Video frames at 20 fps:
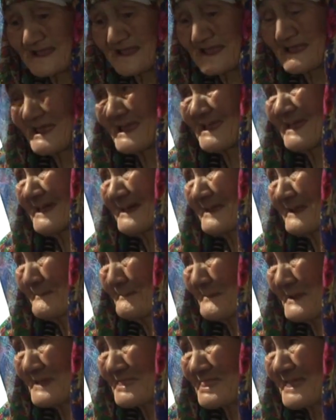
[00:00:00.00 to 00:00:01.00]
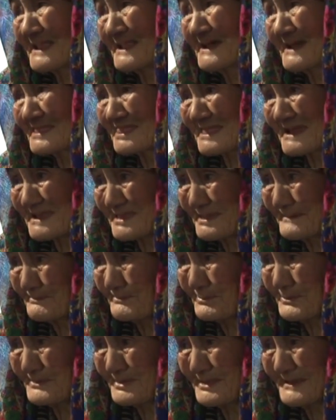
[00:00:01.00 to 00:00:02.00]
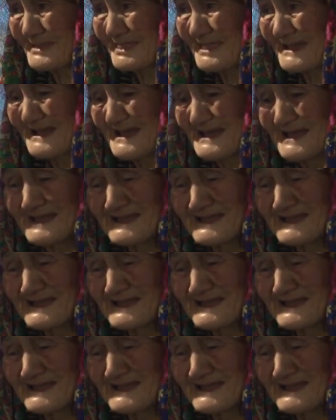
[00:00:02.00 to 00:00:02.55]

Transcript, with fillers: к себе и сына после того как устроится